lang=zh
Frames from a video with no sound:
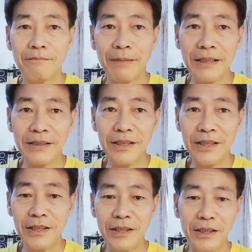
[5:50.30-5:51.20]
把习
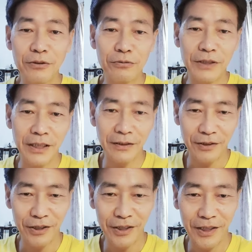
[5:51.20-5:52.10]
性根除掉
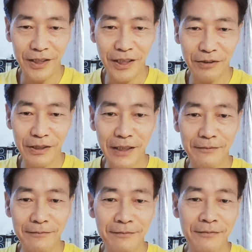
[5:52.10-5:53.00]
是一个挑战，
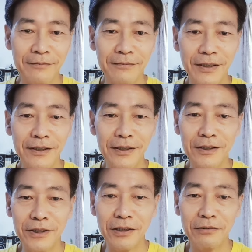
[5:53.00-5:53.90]
但
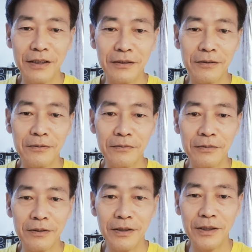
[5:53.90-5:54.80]
是千万
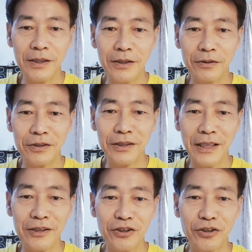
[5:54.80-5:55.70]
一定就是
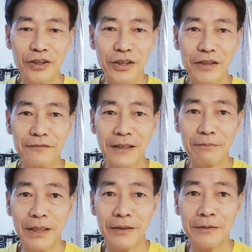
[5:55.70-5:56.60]
在执行力方
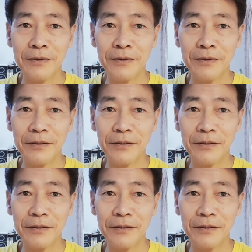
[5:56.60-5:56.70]
面。